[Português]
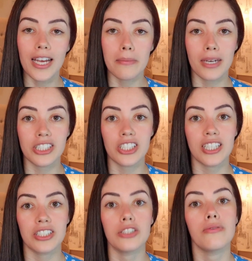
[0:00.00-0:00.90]
a
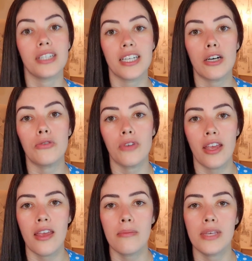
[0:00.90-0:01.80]
imagem nativa grau
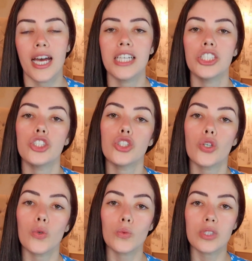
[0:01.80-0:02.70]
VM, a
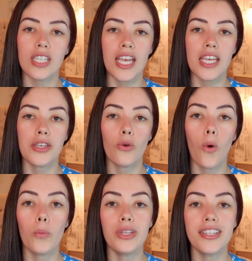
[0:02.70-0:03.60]
gente consegue
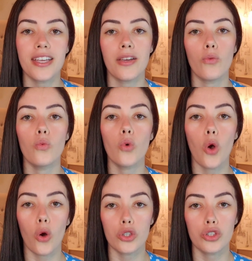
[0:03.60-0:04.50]
obter um
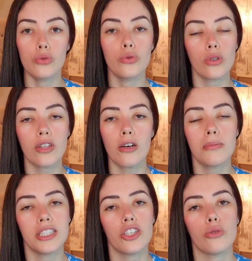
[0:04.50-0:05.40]
código
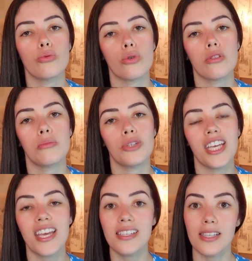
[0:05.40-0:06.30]
totalmente autônomo
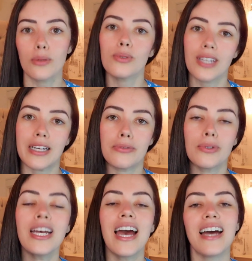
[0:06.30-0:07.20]
e
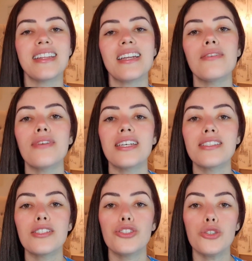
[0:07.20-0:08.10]
executável
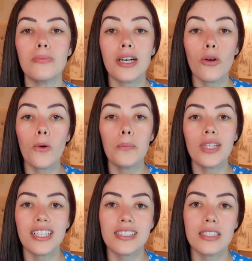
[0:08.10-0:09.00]
através de uma
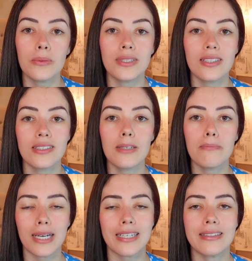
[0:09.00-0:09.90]
compilação
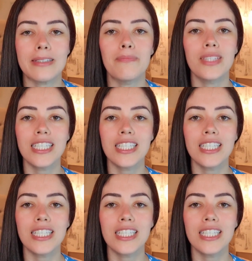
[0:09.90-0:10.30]
antecipada.